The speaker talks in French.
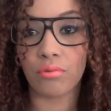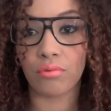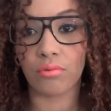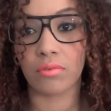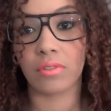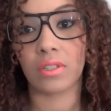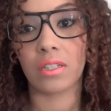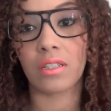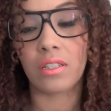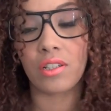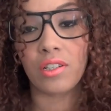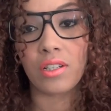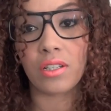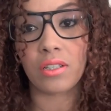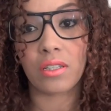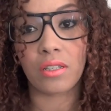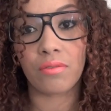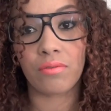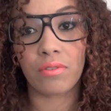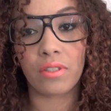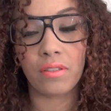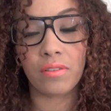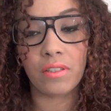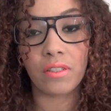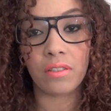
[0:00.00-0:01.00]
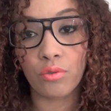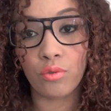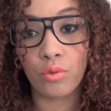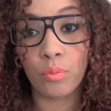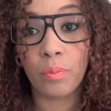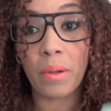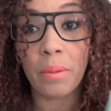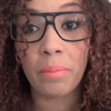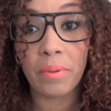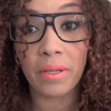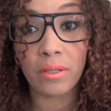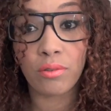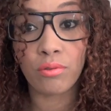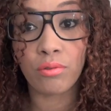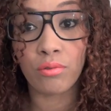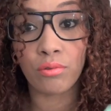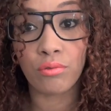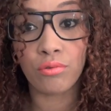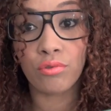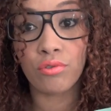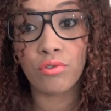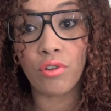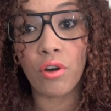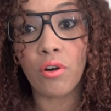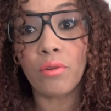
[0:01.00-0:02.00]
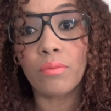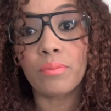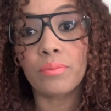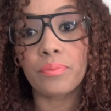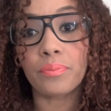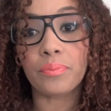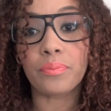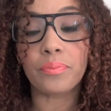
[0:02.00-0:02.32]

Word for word: Donc ça déjà ça vous évite de ne pas perdre trop de temps.